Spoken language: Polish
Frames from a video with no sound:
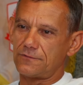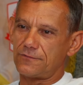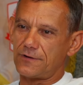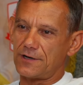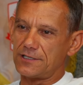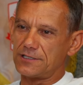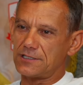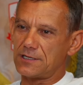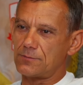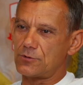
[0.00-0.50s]

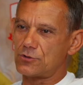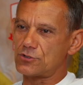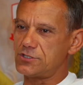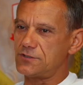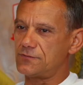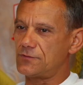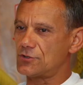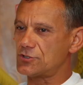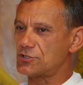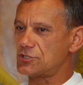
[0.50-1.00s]
fajna
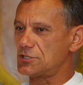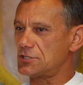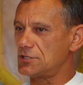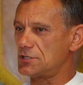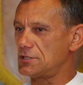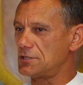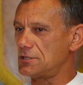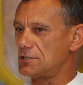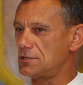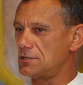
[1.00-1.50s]
możliwość e,
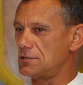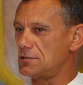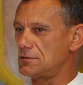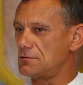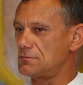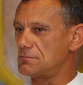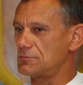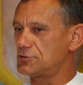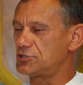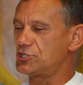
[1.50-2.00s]

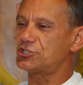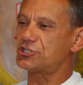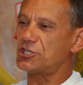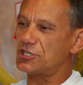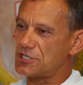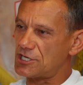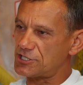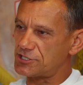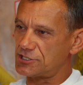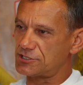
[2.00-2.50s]

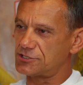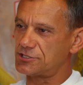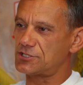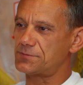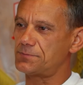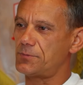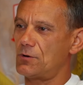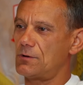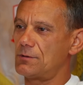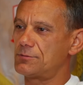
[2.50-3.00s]
cieszenia się z
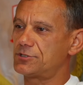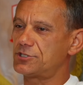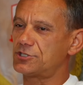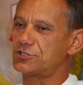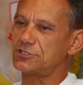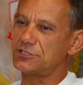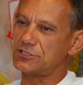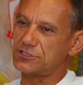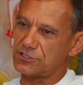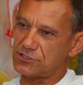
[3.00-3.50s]
zespołem,
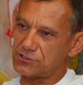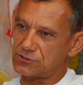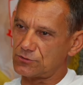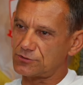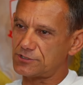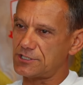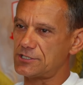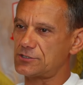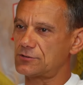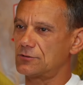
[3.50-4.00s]
cieszenia się z
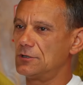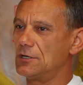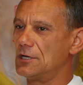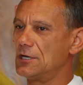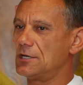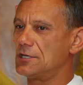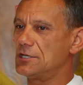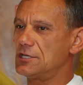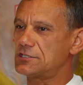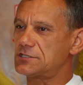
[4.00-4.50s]
sukcesu.
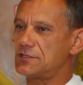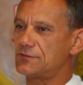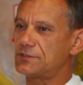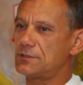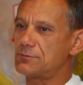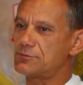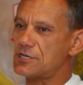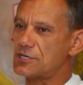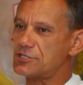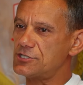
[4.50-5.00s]
Jeszcze w
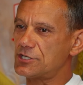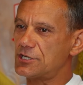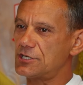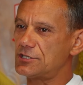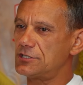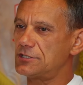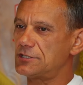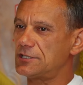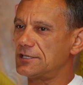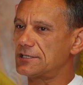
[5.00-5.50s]
tym czasie,
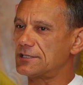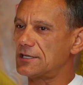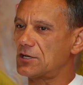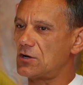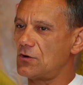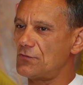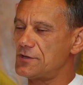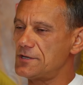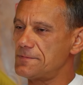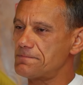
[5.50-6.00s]
kiedy tej
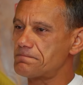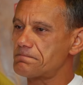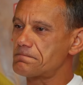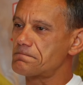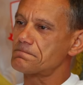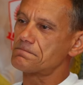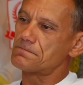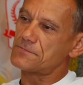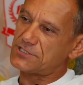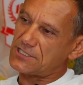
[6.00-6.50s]
Krakowi,
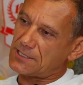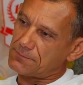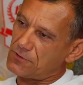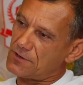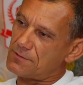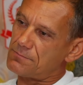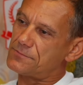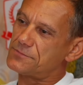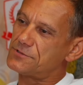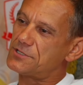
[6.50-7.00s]
że tak
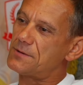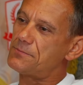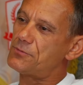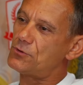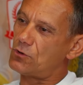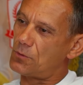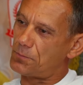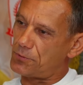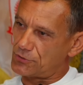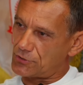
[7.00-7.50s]
powiem, nie
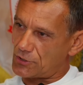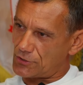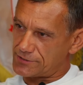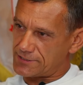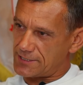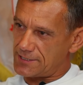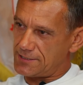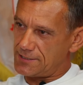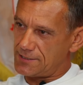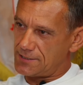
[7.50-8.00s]
było po
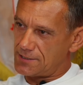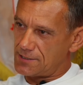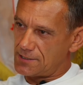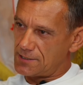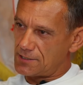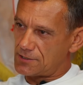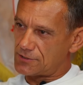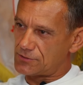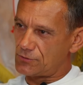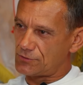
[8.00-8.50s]
drodze,
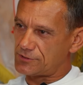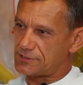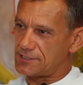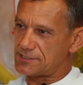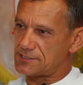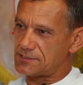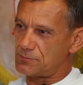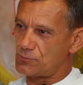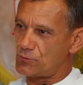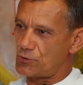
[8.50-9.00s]

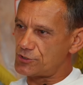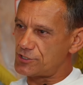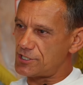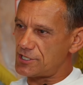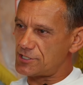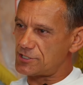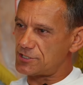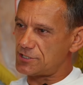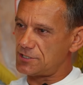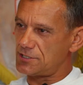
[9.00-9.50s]
sukces
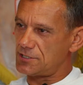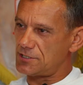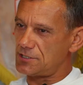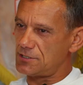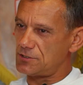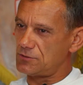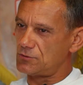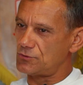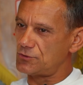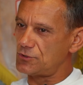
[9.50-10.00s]

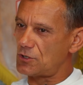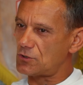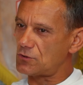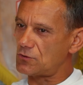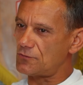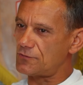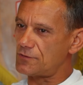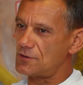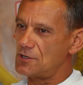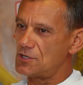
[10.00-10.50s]
młodzieży,
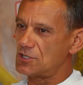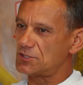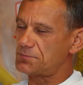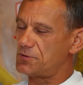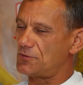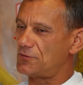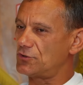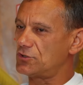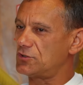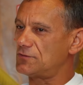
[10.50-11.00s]
juniorów
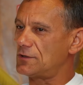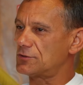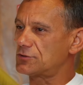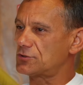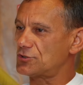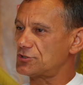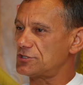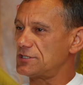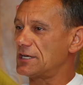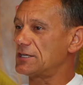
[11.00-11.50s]
spowodował
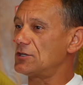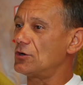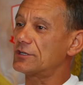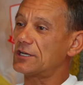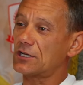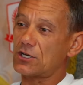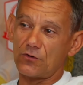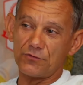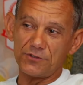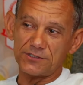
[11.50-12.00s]
to, że nagle o
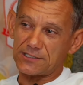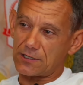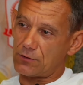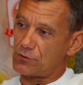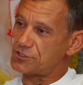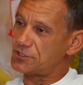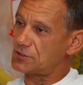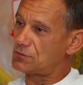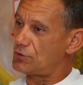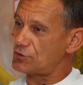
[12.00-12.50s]
Krakowi
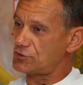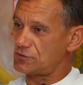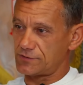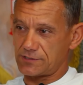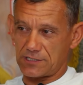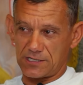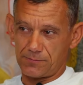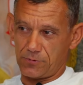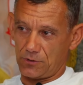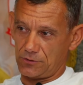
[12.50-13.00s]
stało się głośno
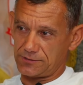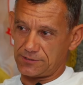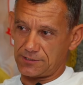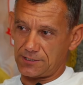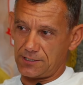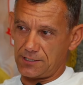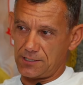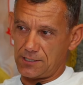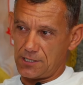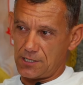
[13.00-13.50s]
w całej
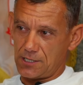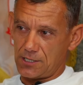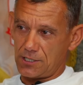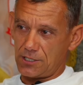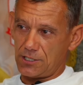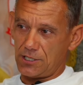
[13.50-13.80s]
Polsce. Tak,